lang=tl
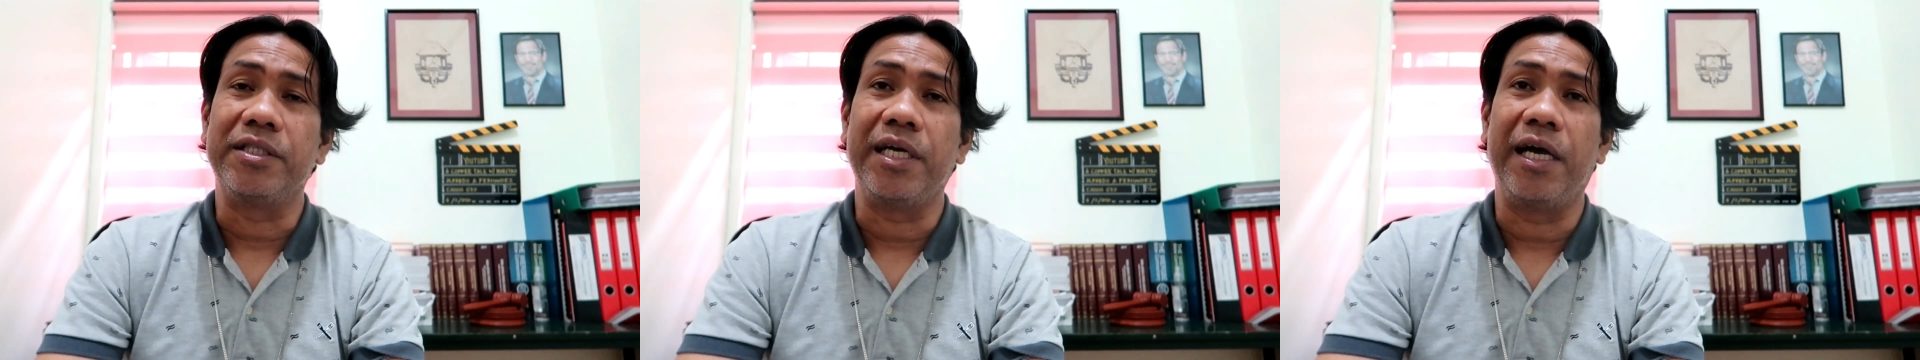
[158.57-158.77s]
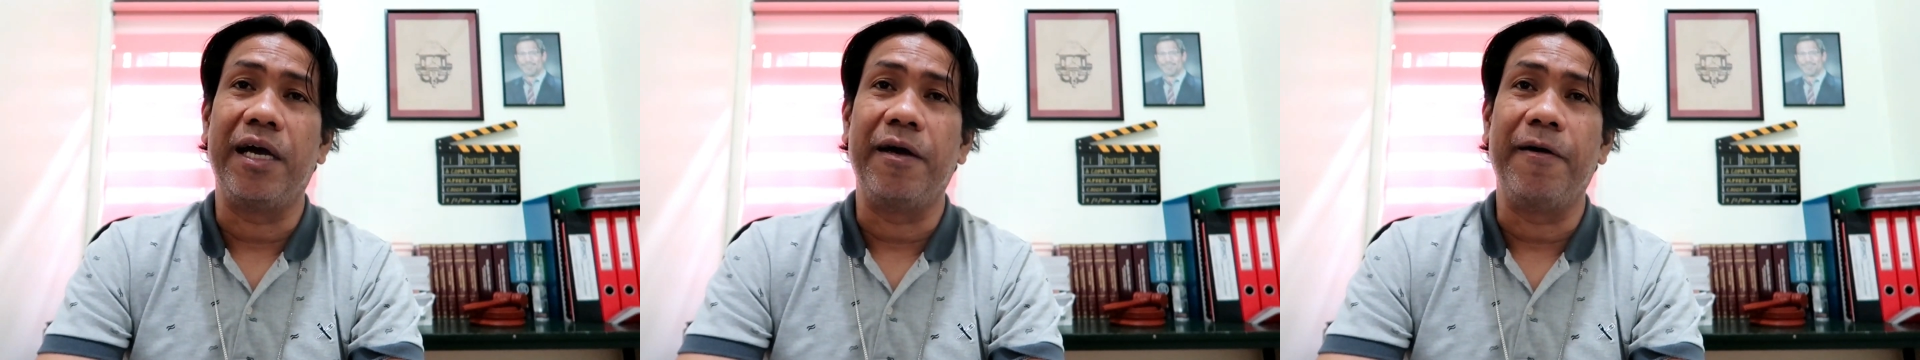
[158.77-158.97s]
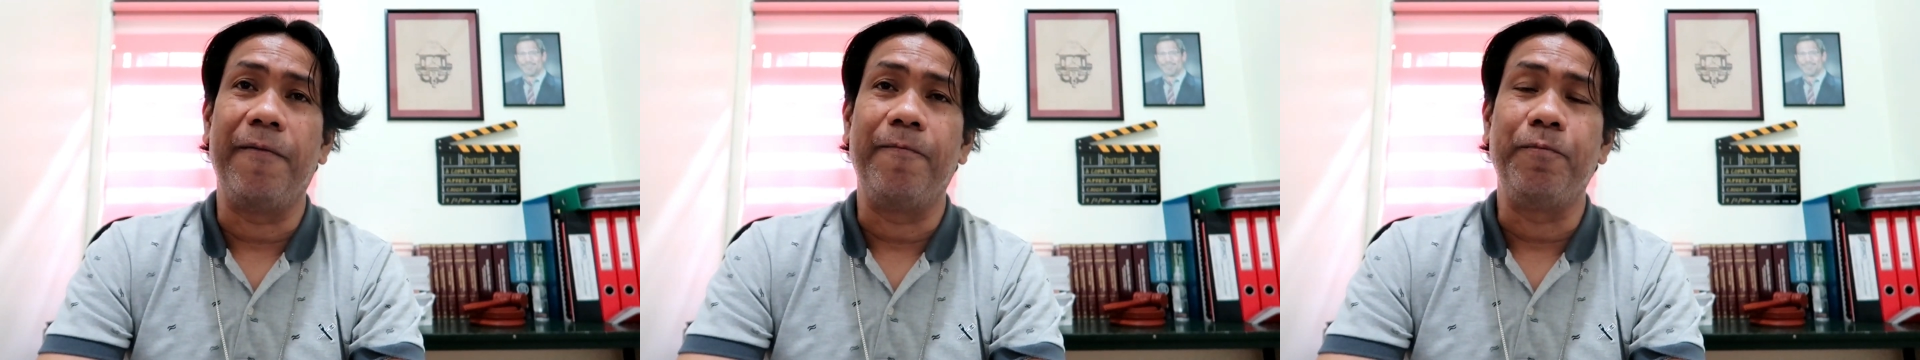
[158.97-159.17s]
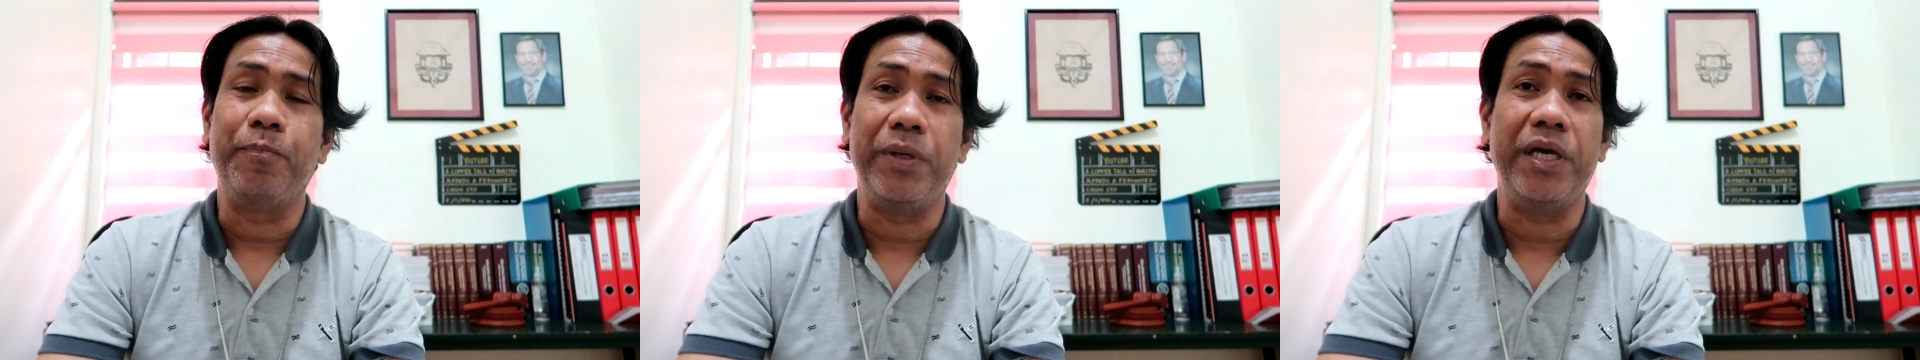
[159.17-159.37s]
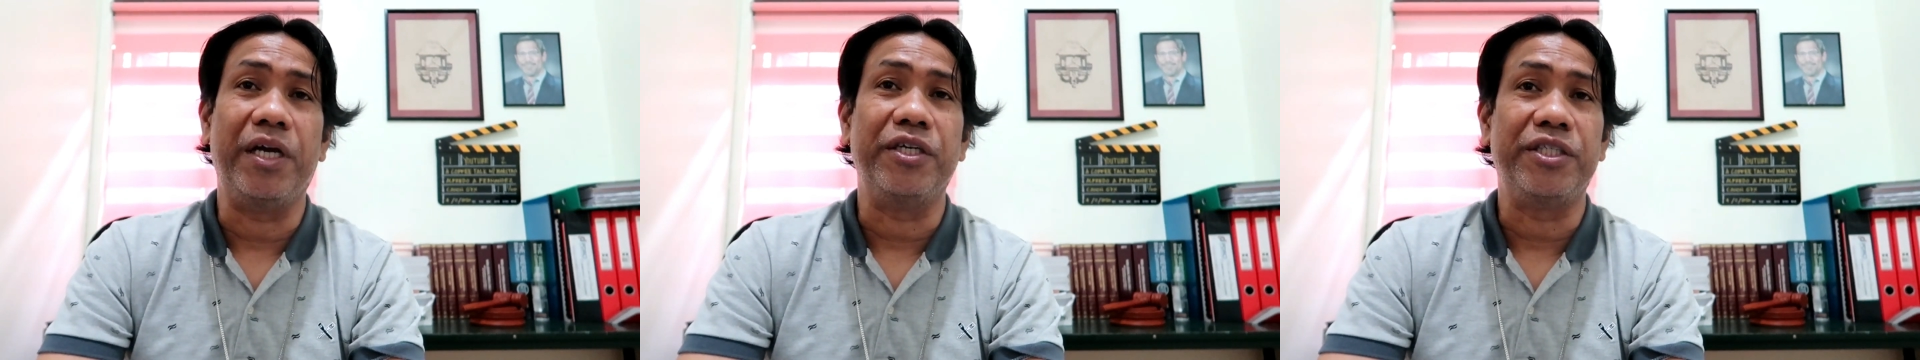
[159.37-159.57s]
sa
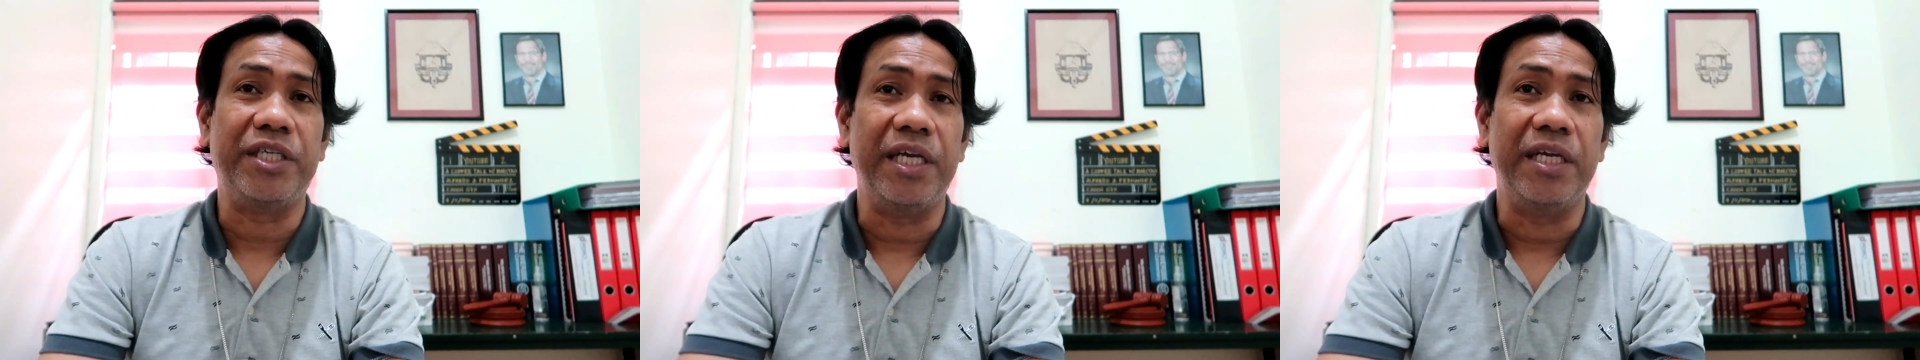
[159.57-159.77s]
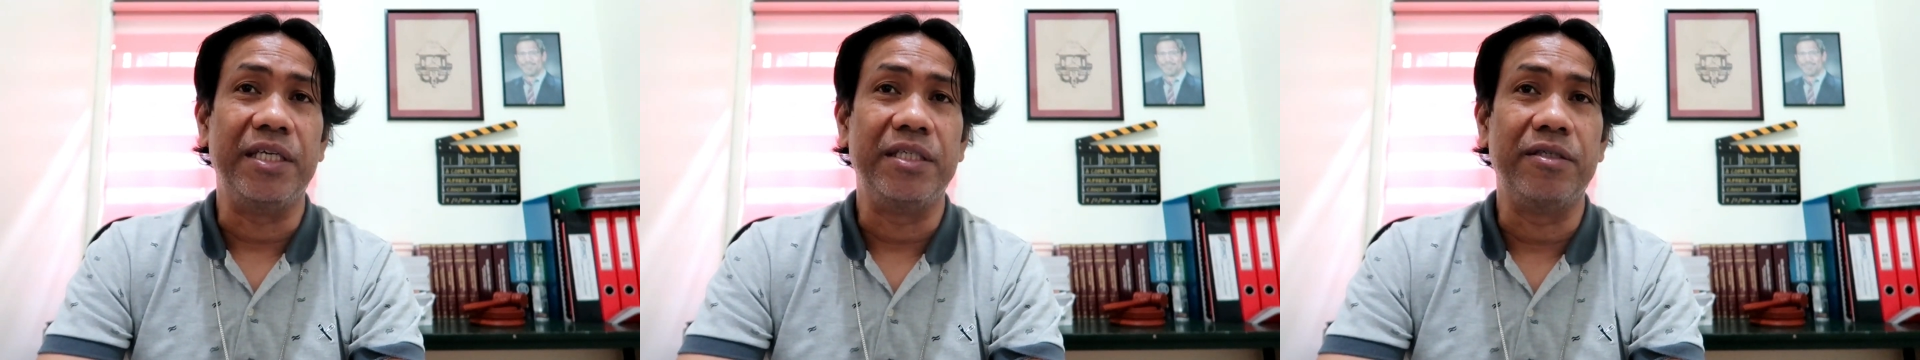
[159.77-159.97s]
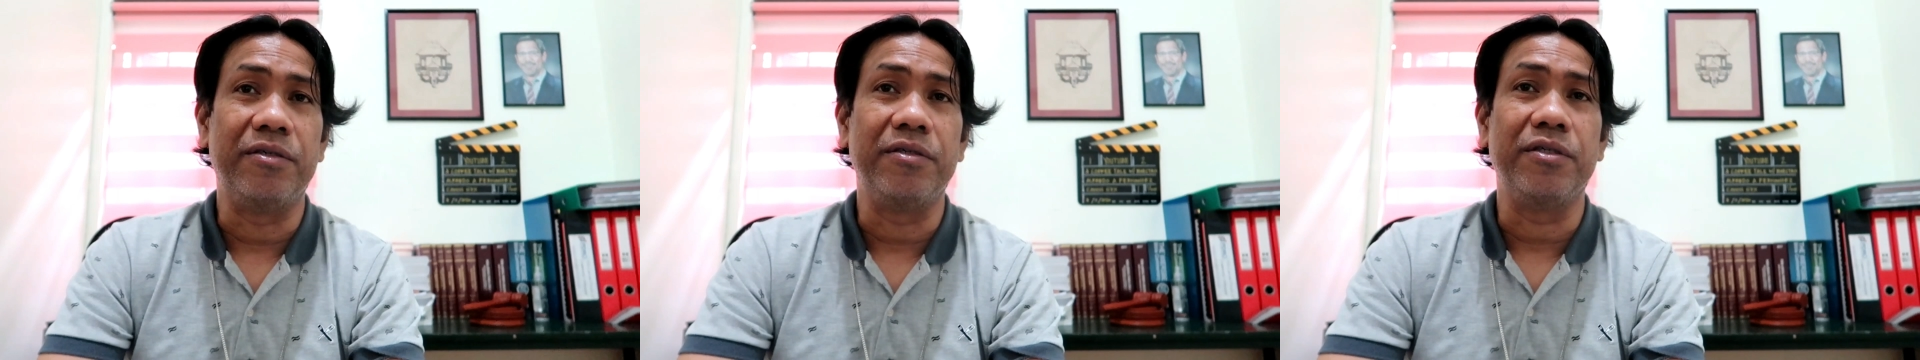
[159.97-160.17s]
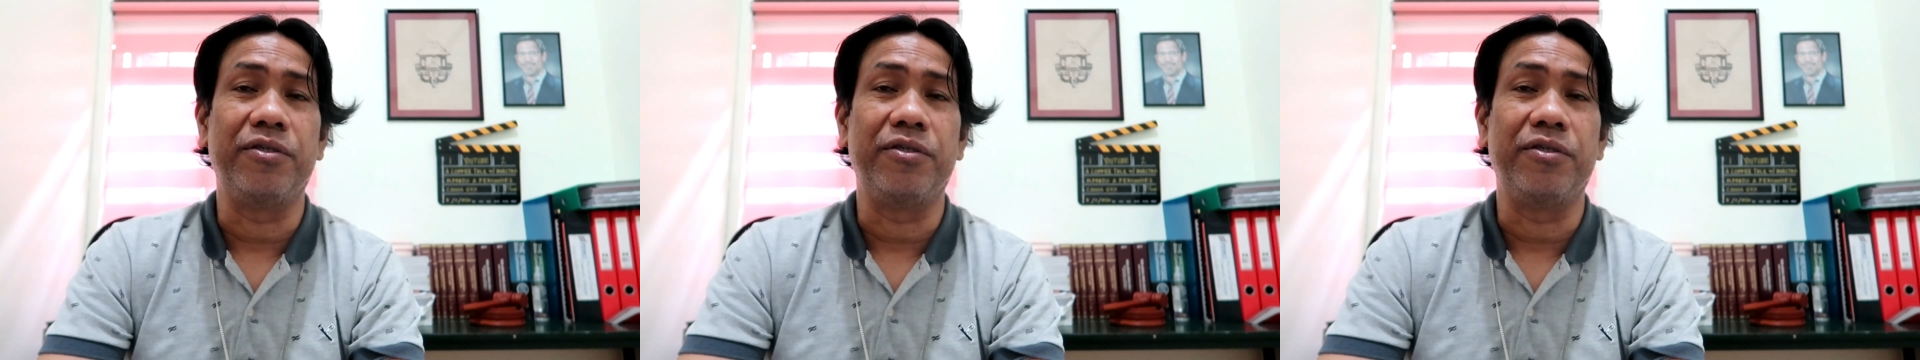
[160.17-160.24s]
PRC so,